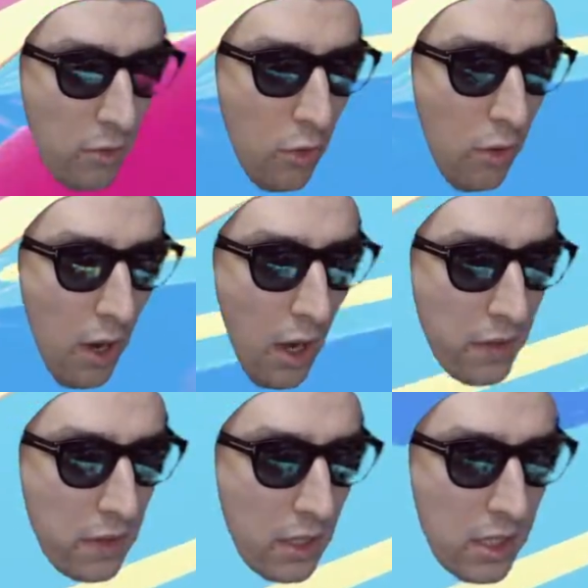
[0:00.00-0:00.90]
怖あ
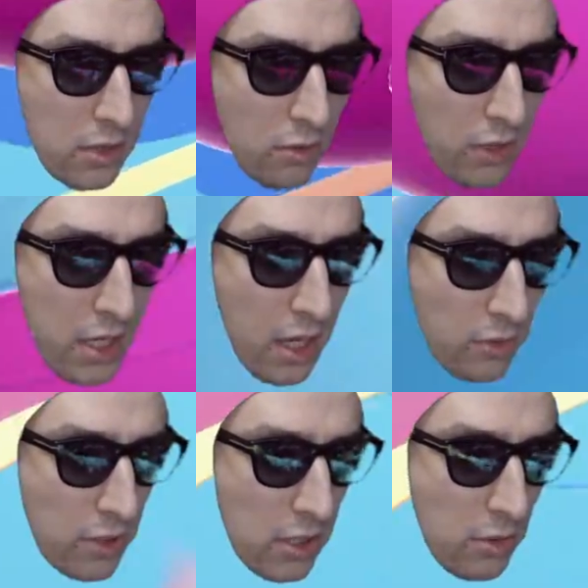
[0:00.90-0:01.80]
んな軌道何あ
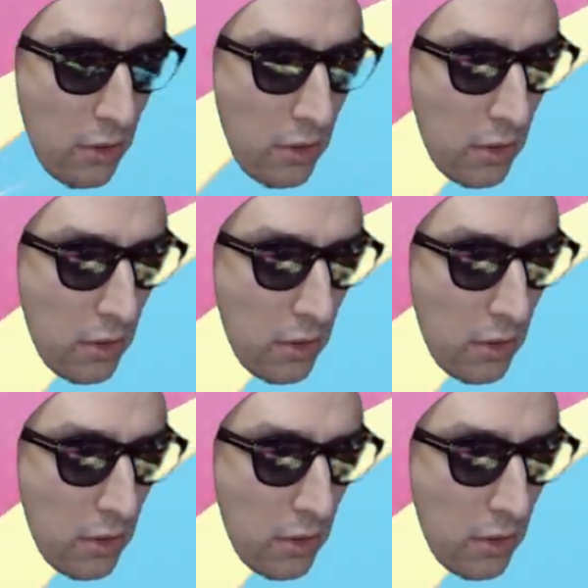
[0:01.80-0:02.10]
の軌道